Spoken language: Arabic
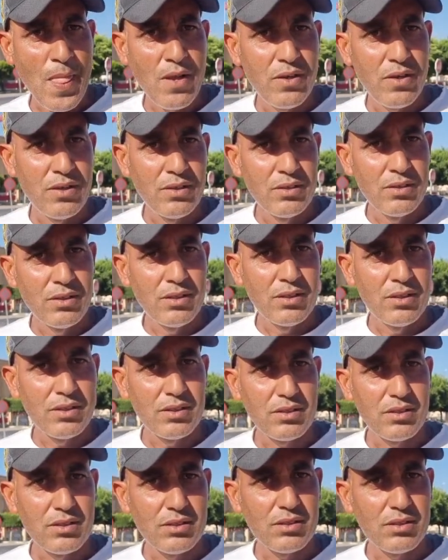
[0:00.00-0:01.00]
هي اربع سنين
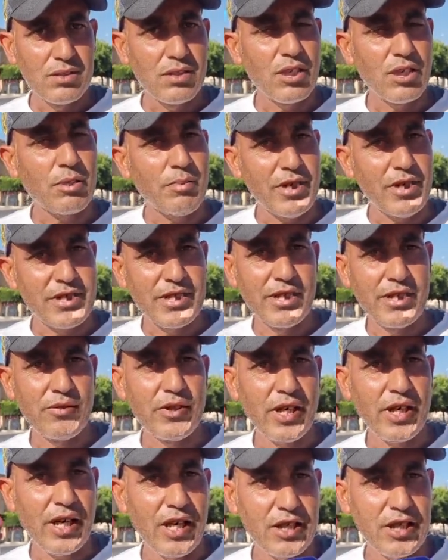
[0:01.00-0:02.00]
خارجه من الدار اربع سنين
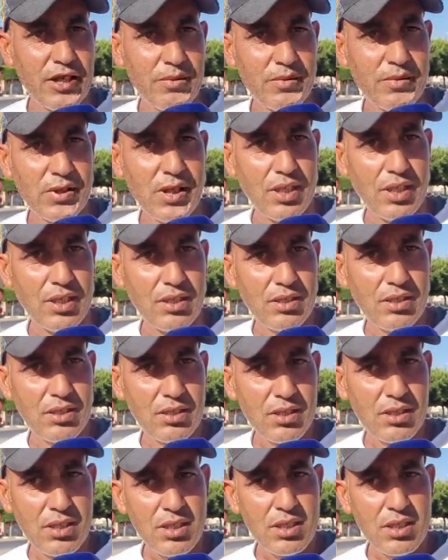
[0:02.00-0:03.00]
وهي خارجه من الدار
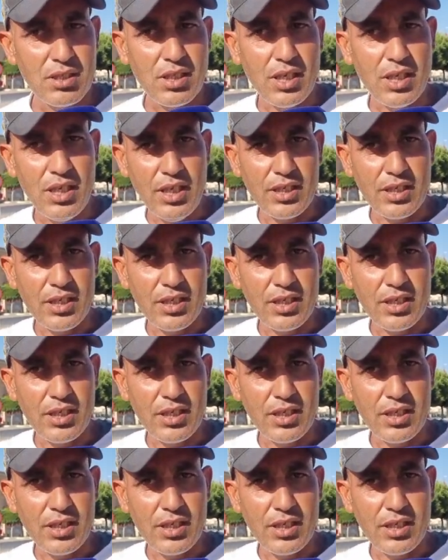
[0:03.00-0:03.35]
حتى أيوه.